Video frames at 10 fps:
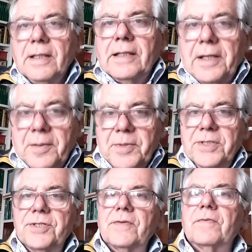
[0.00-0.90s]
Cari
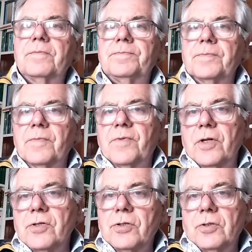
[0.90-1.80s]
amici,
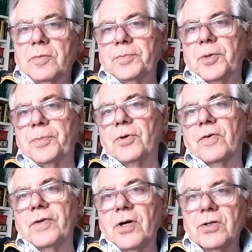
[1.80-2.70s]
voglio
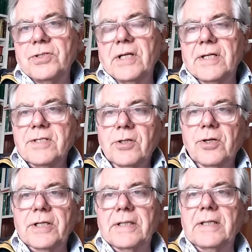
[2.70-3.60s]
proporvi oggi la
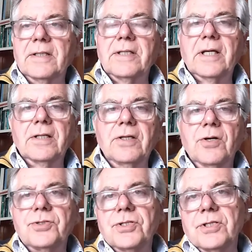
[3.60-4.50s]
storia dell'antica
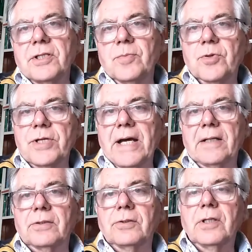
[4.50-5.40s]
diocesi di
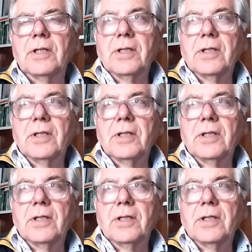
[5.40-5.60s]
Brugnato,